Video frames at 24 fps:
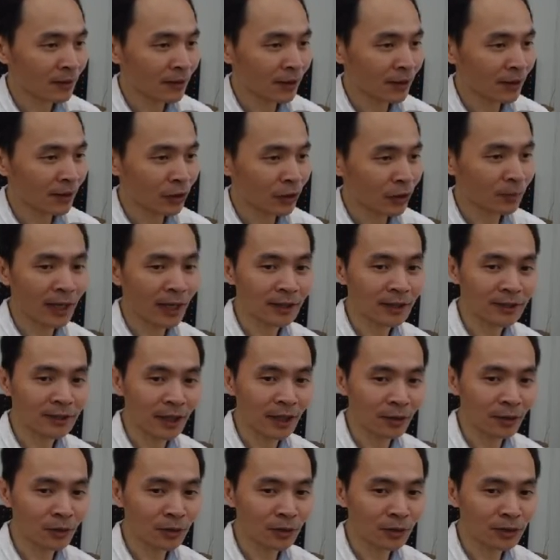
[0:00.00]
因为我们刚刚
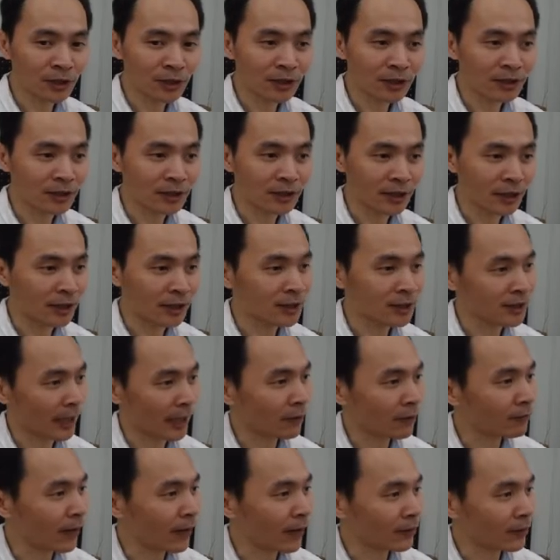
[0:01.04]
讲过，这个接
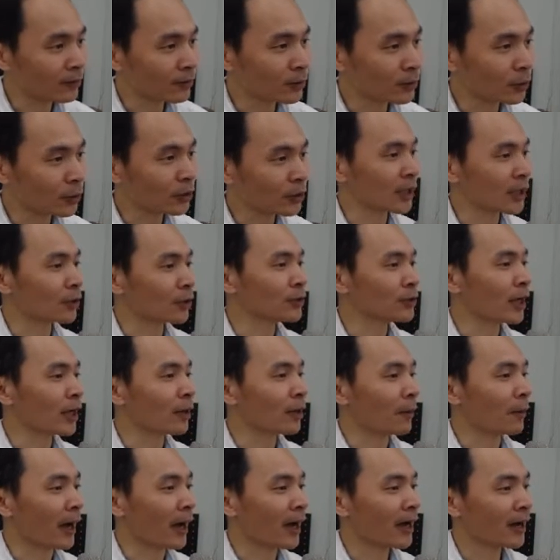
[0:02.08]
相反就会烧
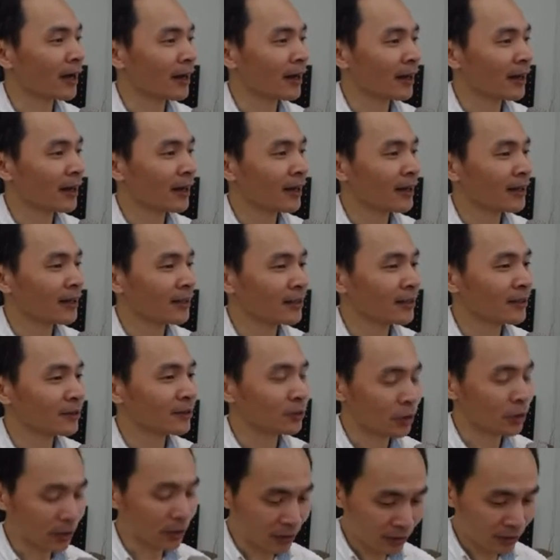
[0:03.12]
掉嘛，
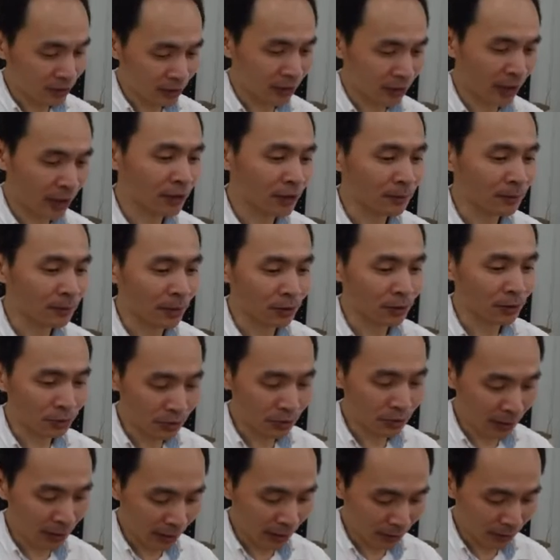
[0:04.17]
所以这个要特别注
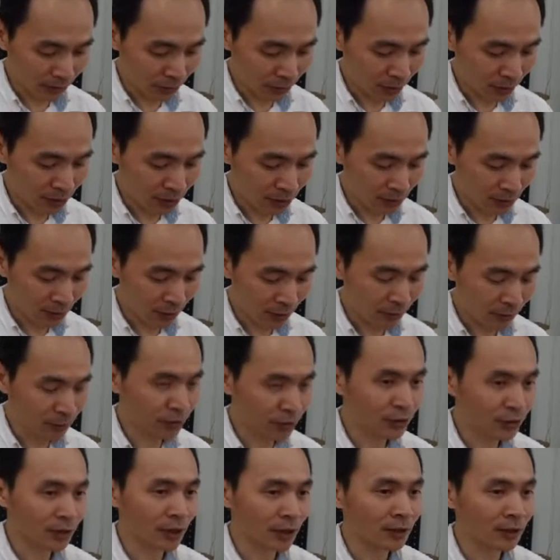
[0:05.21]
意啊。原则上，我们
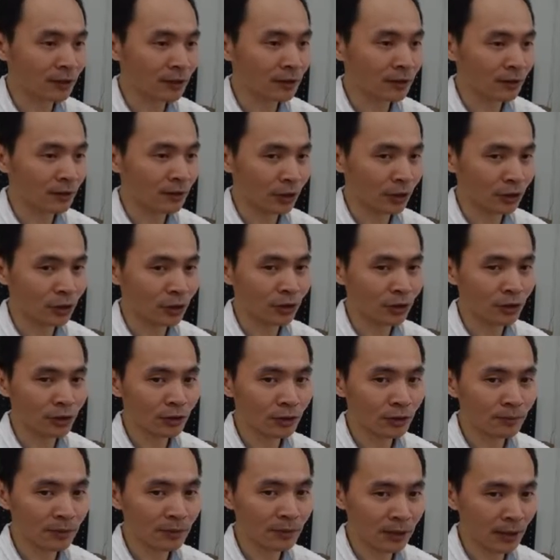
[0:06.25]
就先你就
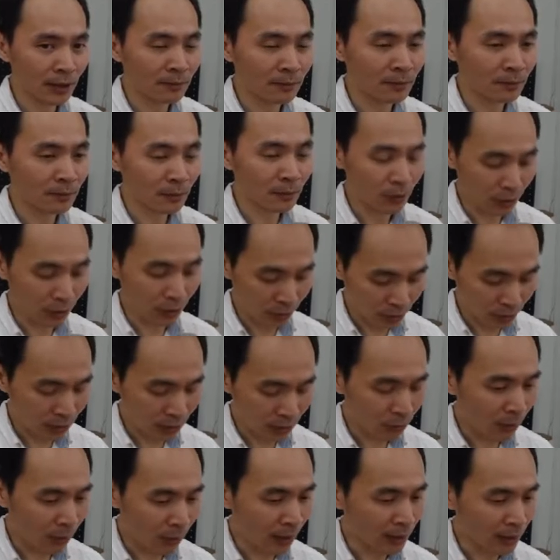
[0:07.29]
先有这
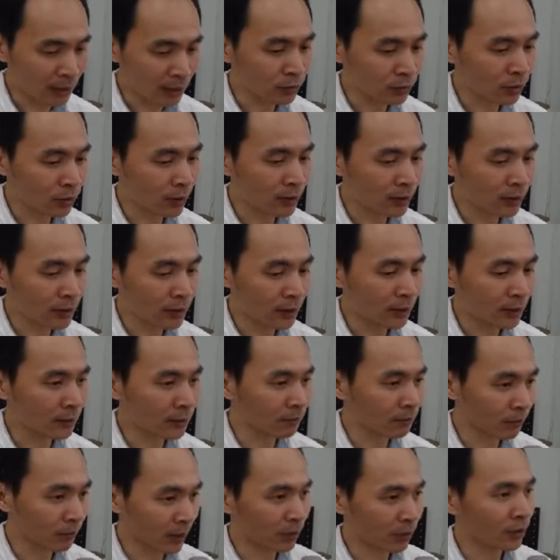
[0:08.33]
个网格状的
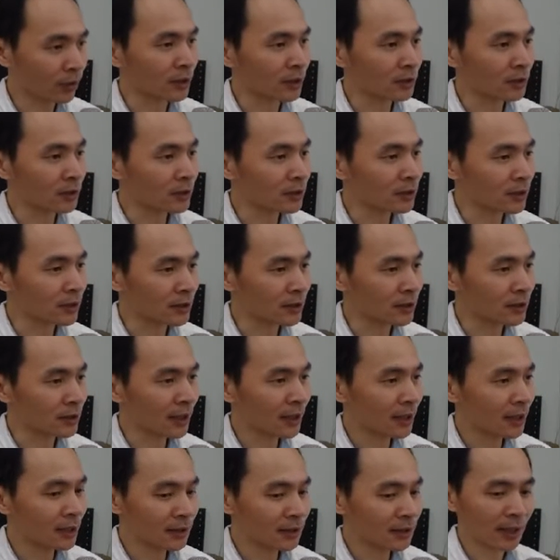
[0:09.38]
面对你自己，
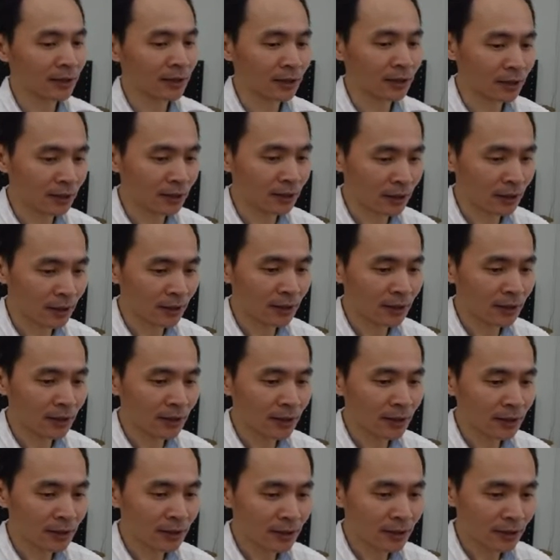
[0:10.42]
这样你的
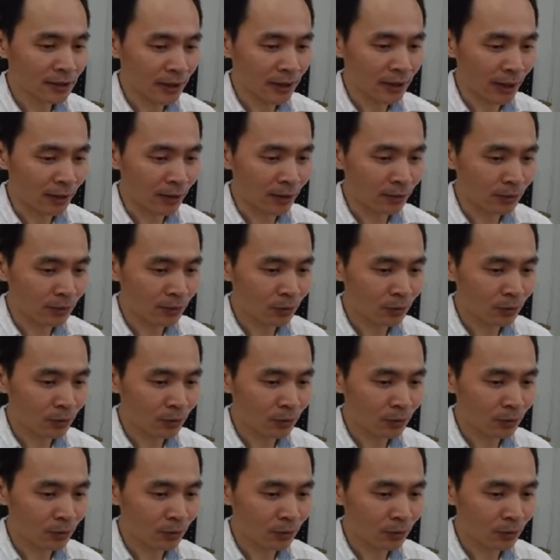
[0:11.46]
脚